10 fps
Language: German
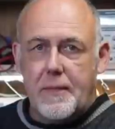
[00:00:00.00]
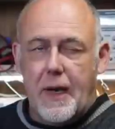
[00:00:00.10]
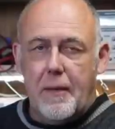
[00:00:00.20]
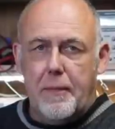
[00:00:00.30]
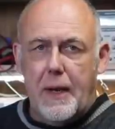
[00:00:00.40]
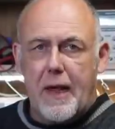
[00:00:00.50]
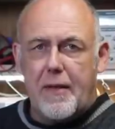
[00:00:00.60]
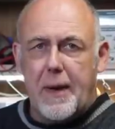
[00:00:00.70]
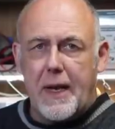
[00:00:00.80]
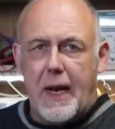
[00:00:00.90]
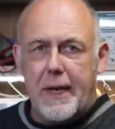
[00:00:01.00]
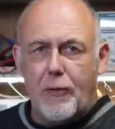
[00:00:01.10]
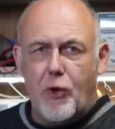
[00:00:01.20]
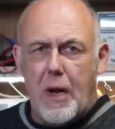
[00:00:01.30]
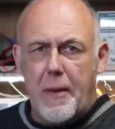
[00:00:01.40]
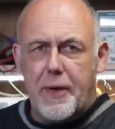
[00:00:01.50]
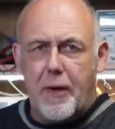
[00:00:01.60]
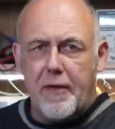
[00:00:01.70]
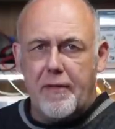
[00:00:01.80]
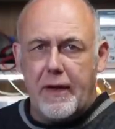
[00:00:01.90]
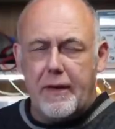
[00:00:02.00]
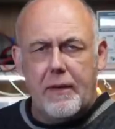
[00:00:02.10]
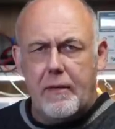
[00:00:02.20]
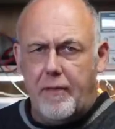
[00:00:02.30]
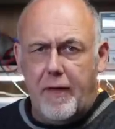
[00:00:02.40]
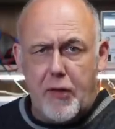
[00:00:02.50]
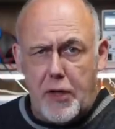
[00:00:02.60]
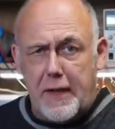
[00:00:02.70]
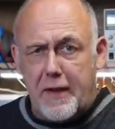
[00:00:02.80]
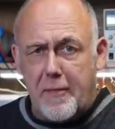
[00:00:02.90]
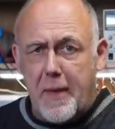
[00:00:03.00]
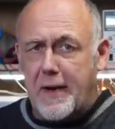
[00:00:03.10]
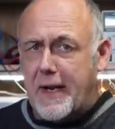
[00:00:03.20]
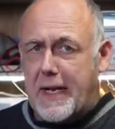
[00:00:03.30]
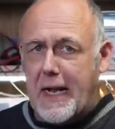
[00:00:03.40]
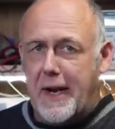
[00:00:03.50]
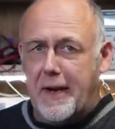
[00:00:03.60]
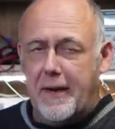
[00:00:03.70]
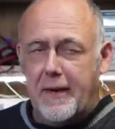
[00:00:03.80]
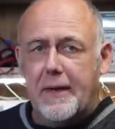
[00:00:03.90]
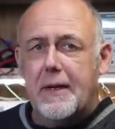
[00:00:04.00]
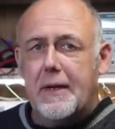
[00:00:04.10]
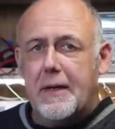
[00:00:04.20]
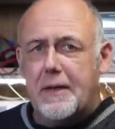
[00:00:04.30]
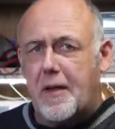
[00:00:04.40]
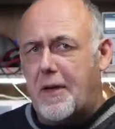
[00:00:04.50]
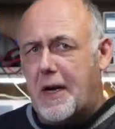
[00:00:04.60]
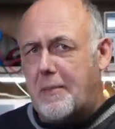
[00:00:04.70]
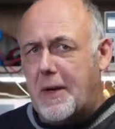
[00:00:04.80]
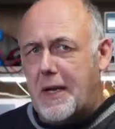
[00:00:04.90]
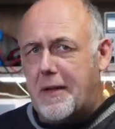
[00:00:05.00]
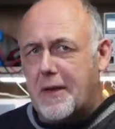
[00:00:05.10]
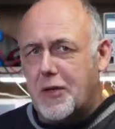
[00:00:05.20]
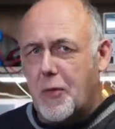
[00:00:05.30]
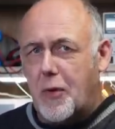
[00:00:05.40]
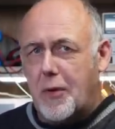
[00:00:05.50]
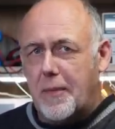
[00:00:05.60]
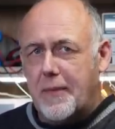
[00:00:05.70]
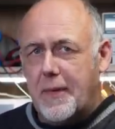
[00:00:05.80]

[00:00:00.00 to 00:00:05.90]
Ja, Belastbarkeiten oberhalb 1000 Watt. Wie soll er das jetzt machen, der Kleine? Das war gerade mein letzter Spruch.